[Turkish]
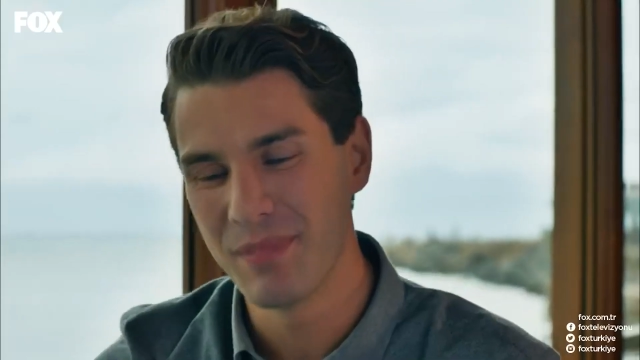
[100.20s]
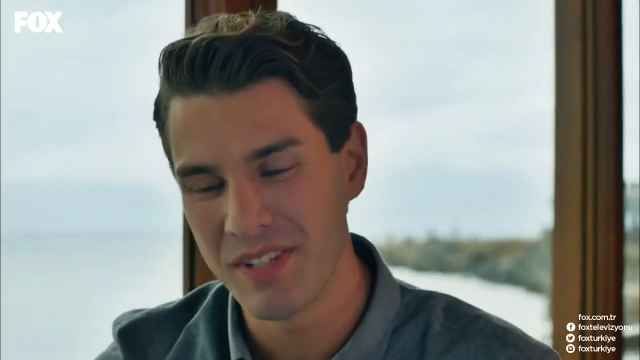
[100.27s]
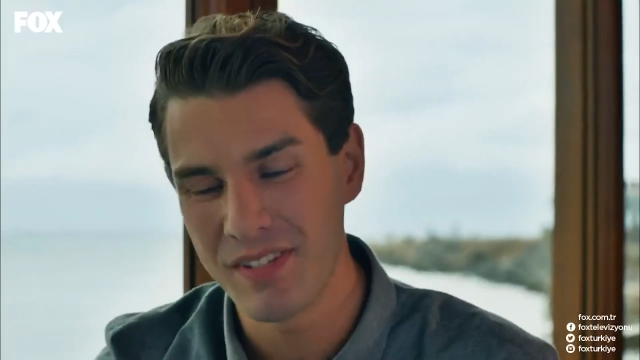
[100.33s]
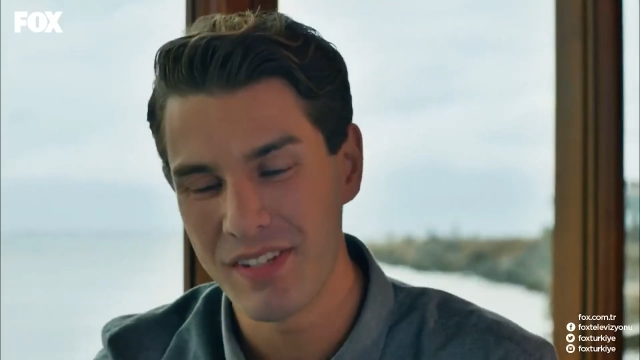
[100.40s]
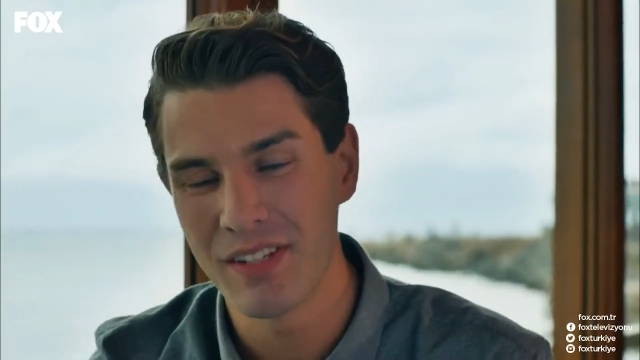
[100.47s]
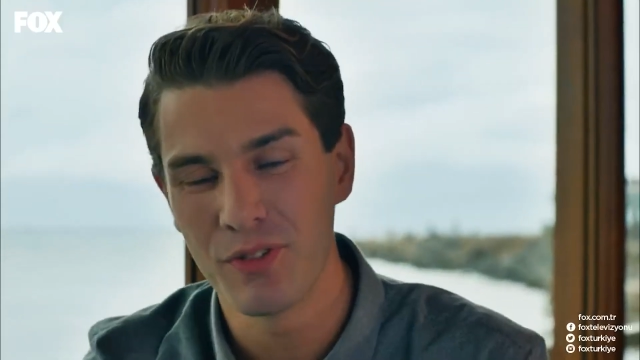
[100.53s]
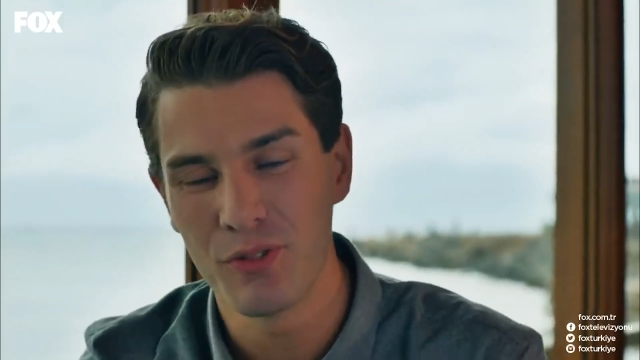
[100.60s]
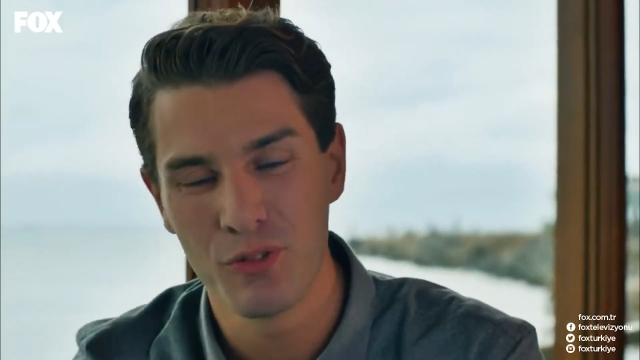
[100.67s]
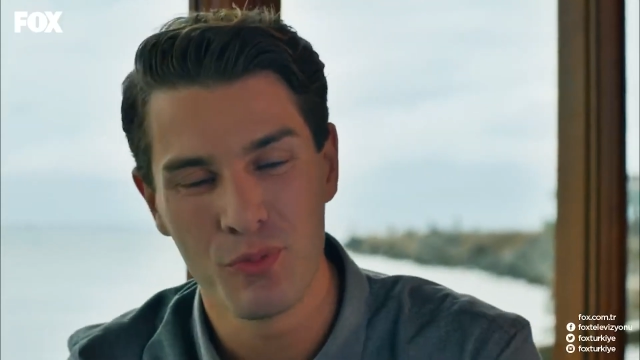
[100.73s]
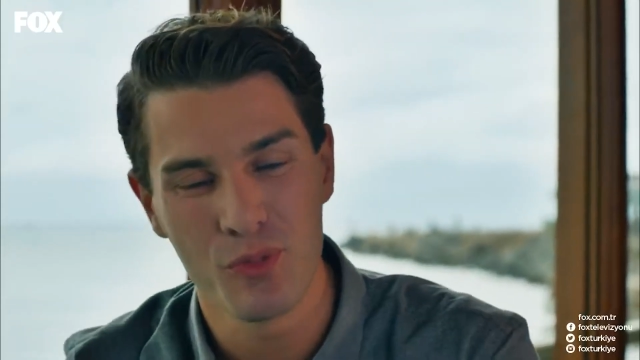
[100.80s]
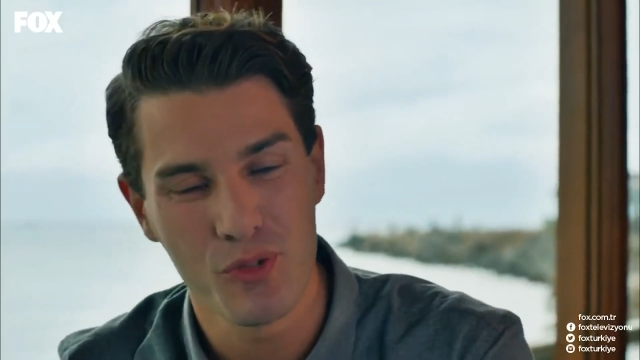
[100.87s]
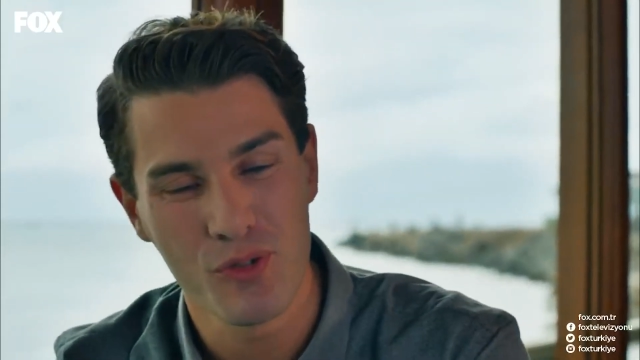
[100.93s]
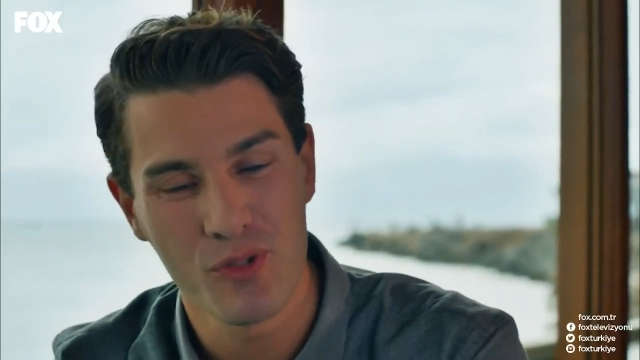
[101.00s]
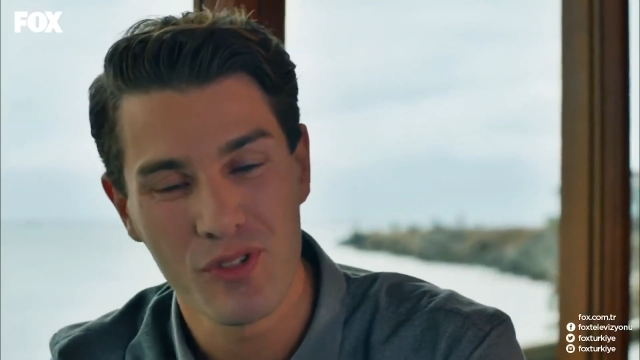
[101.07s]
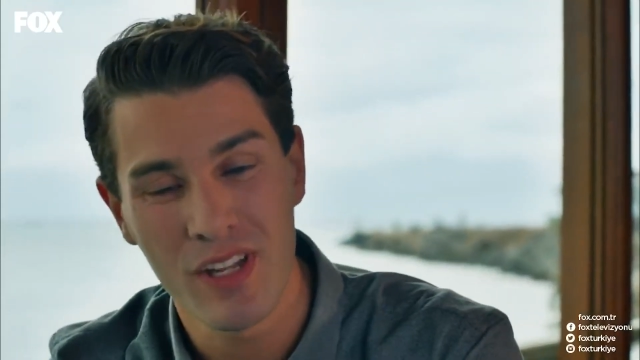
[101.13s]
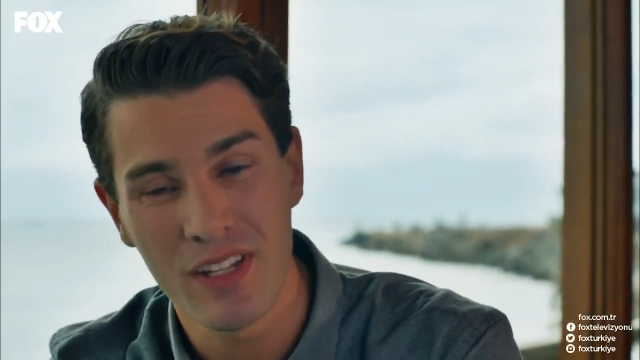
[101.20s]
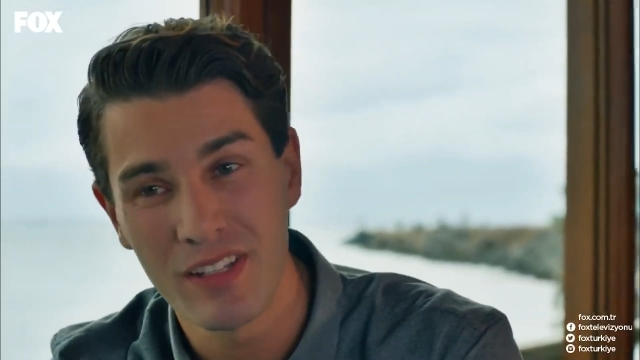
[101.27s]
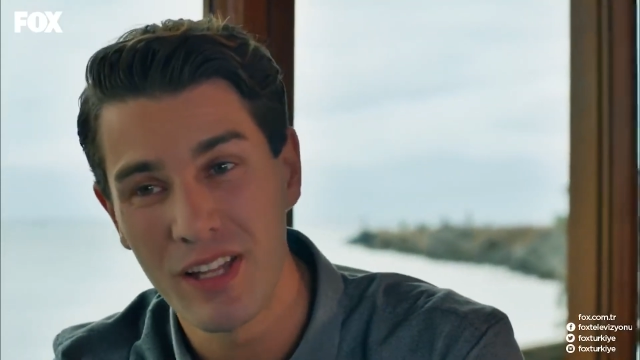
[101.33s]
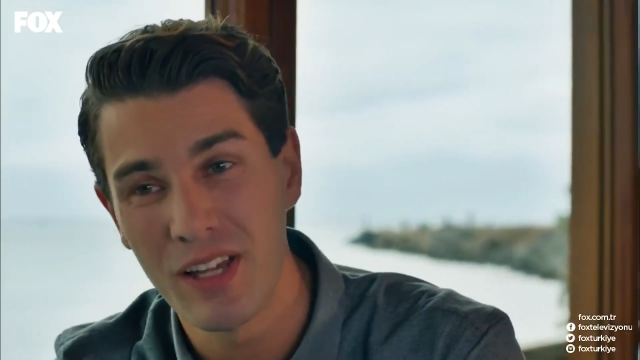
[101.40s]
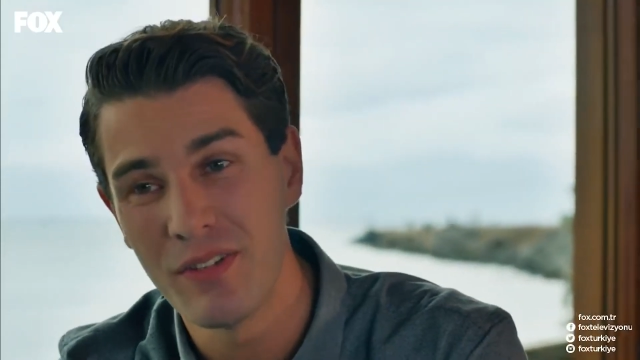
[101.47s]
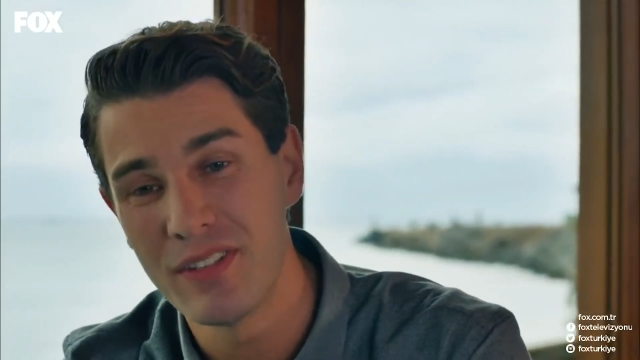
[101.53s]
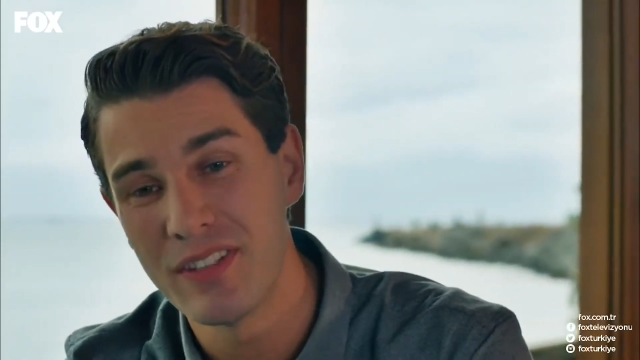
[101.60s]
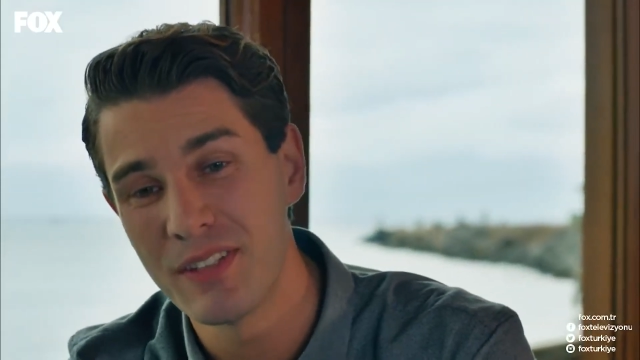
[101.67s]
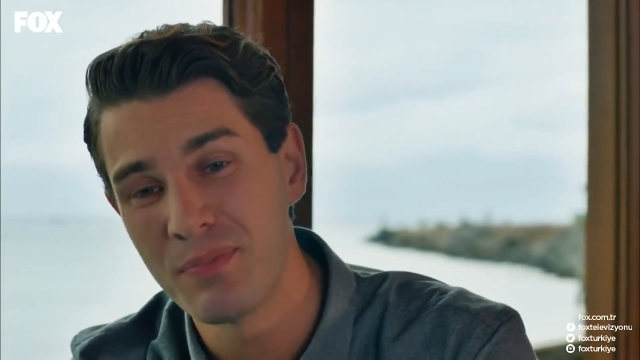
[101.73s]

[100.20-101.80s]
Nasıl kurmuşuz sen davet